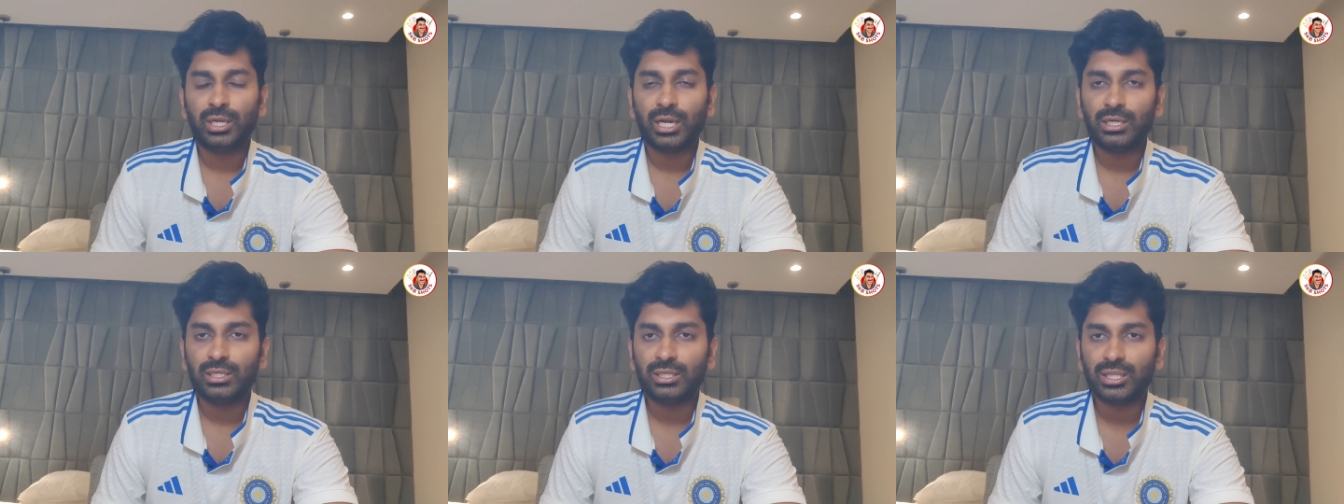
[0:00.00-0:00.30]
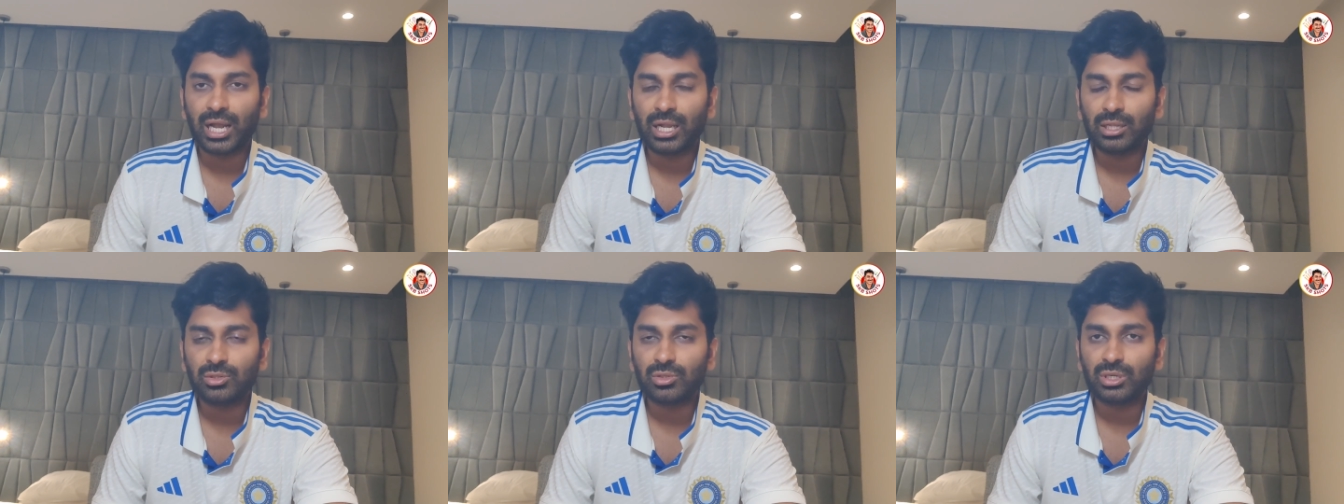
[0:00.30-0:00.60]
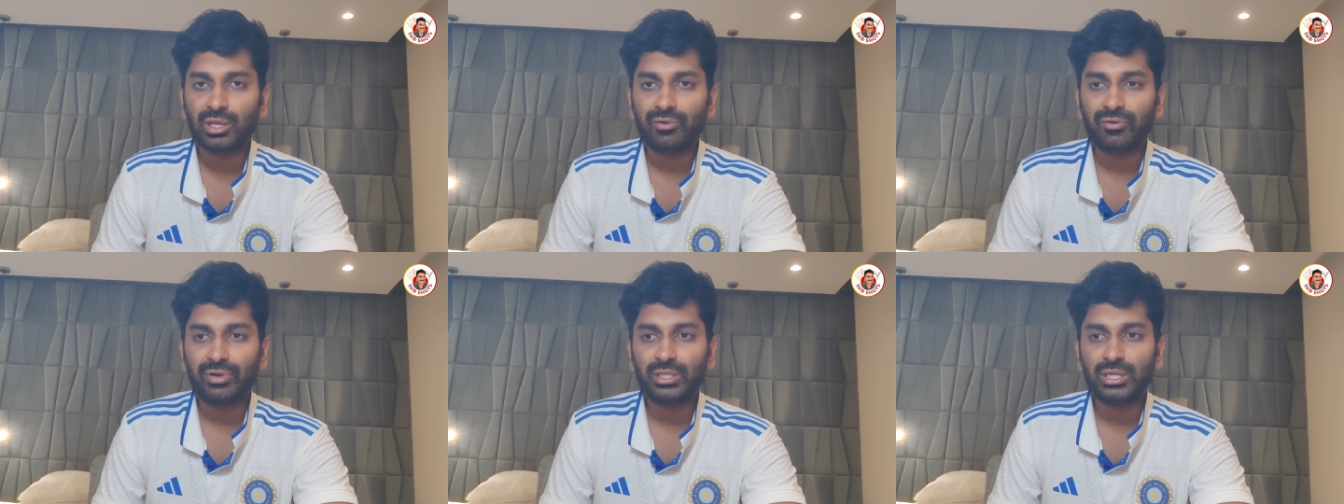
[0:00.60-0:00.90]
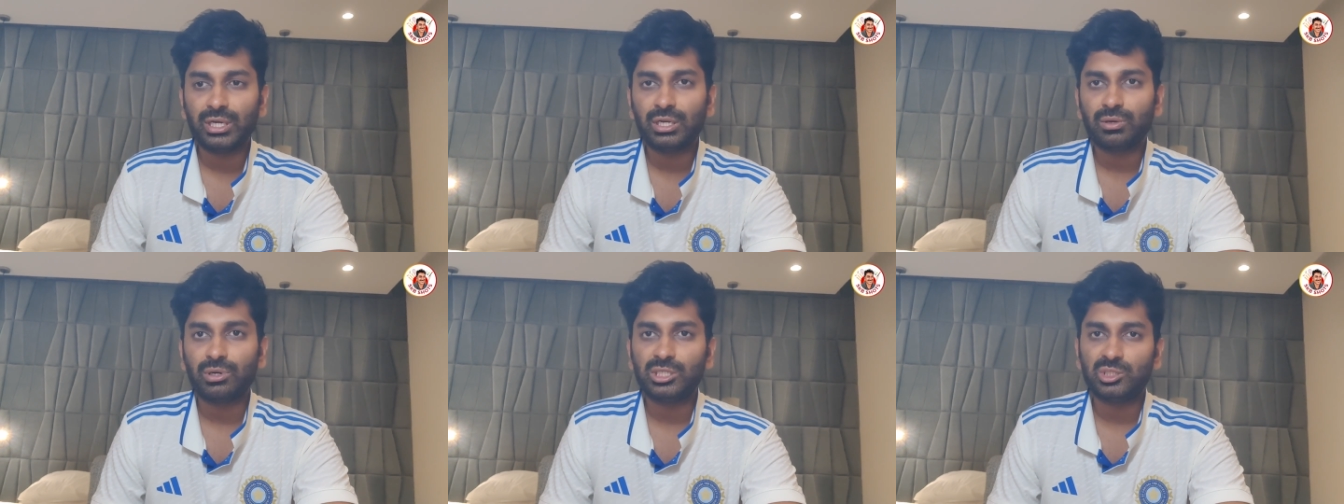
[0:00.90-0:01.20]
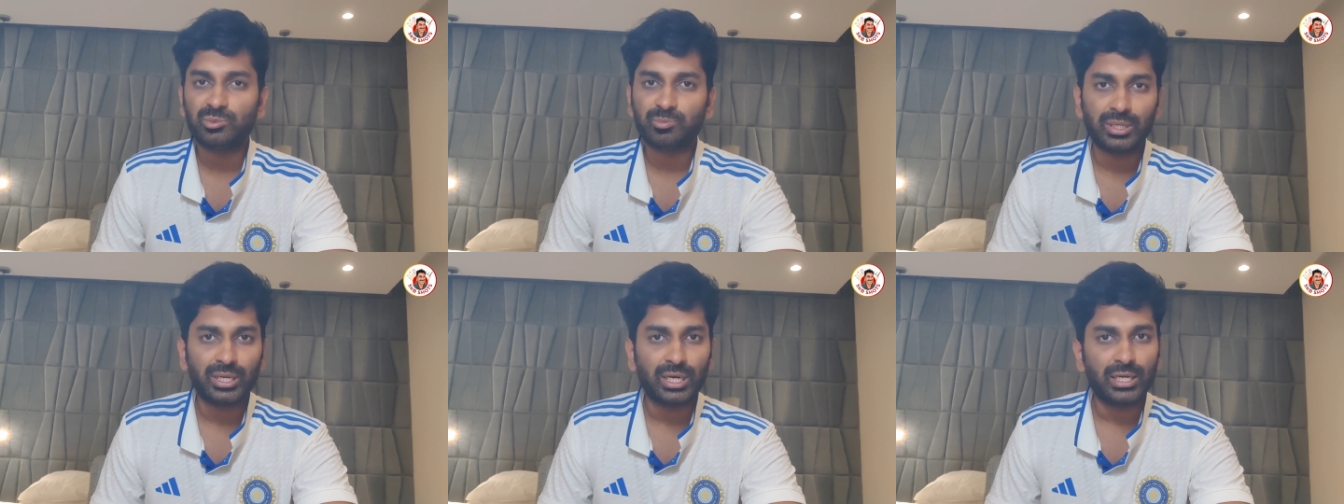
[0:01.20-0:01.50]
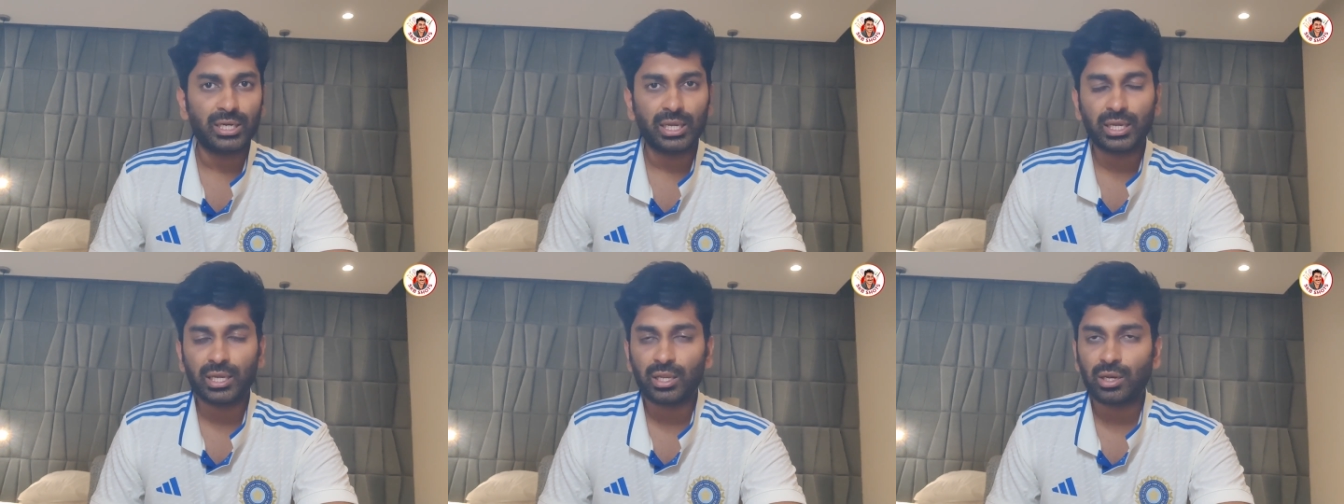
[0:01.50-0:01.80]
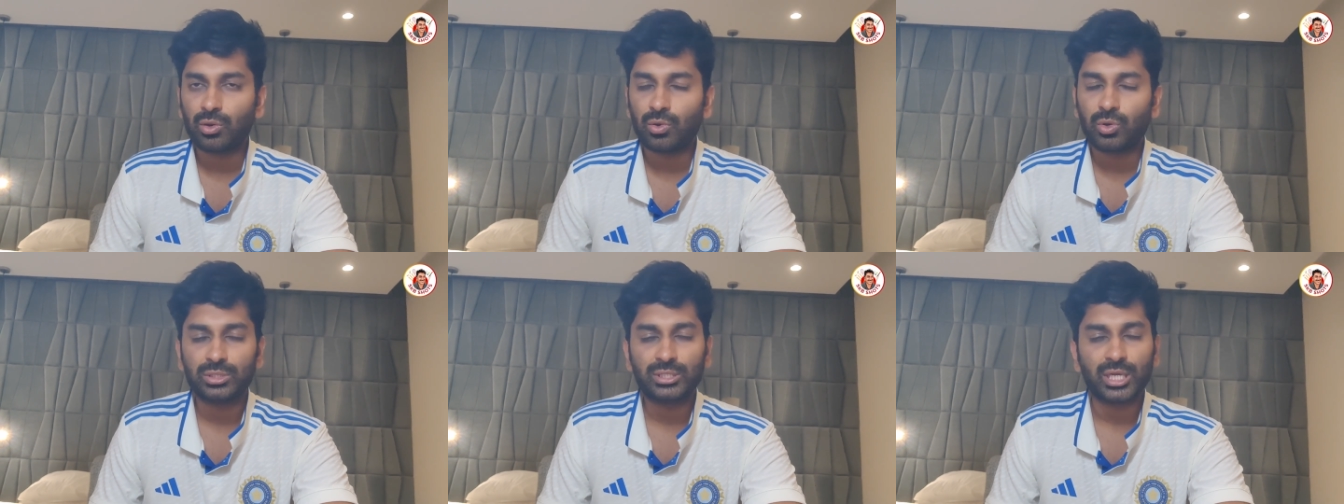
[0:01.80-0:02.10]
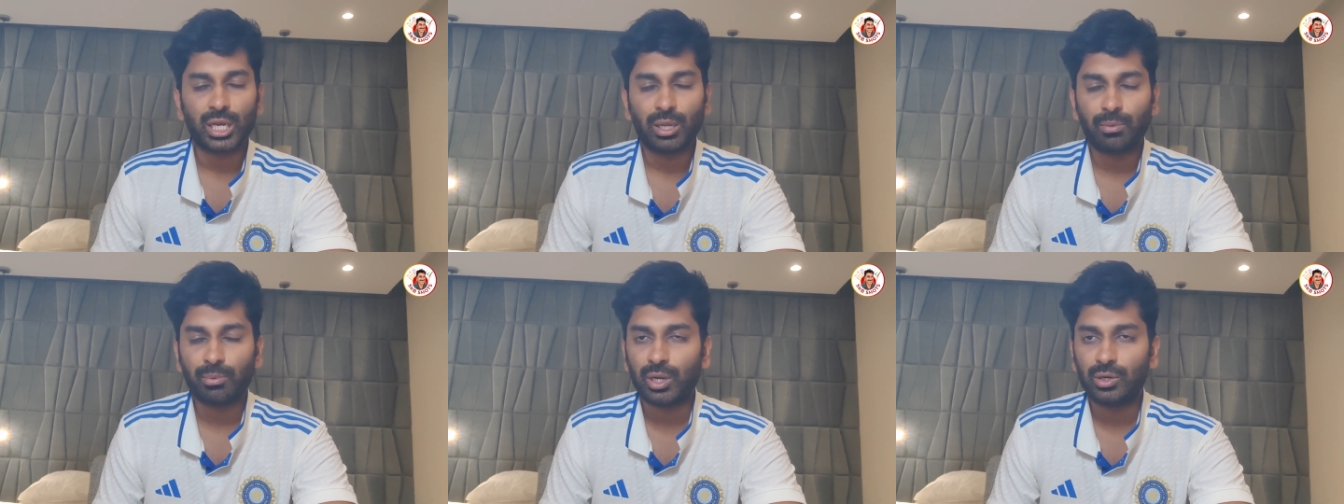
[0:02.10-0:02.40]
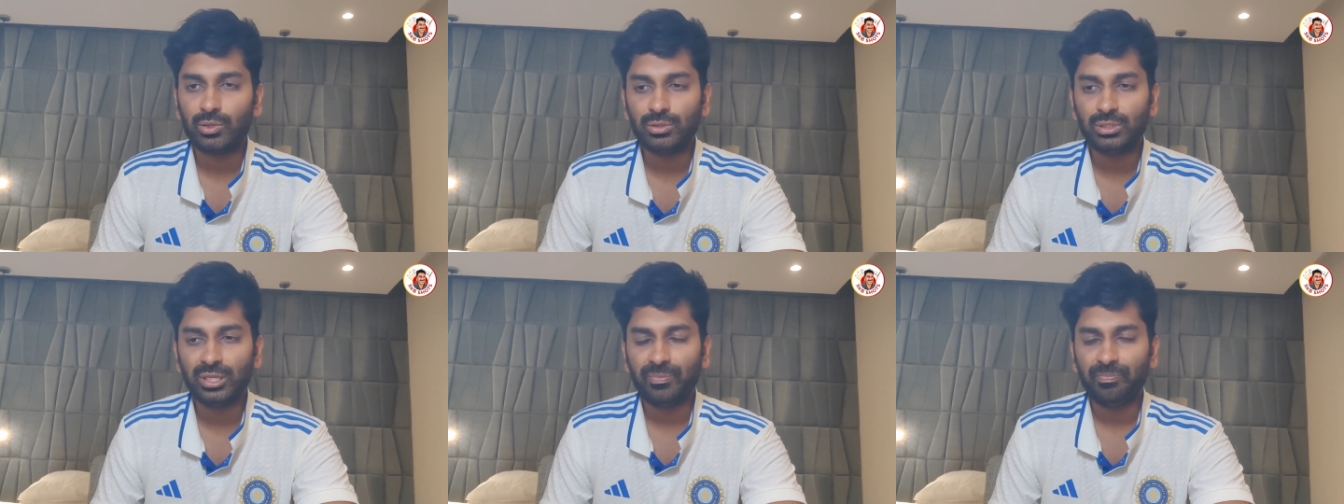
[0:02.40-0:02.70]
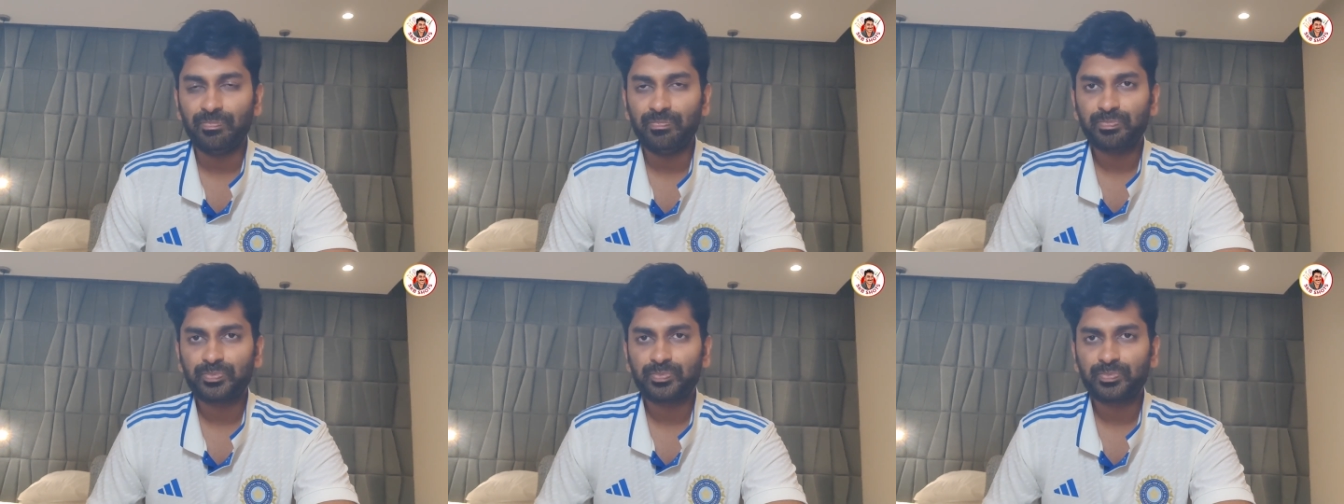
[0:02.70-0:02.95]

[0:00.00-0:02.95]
అండ్ దాంతో ఏమైందంటే వాళ్ళు స్పిన్ అటాక్ ఎలాగో చాలా బాగుంది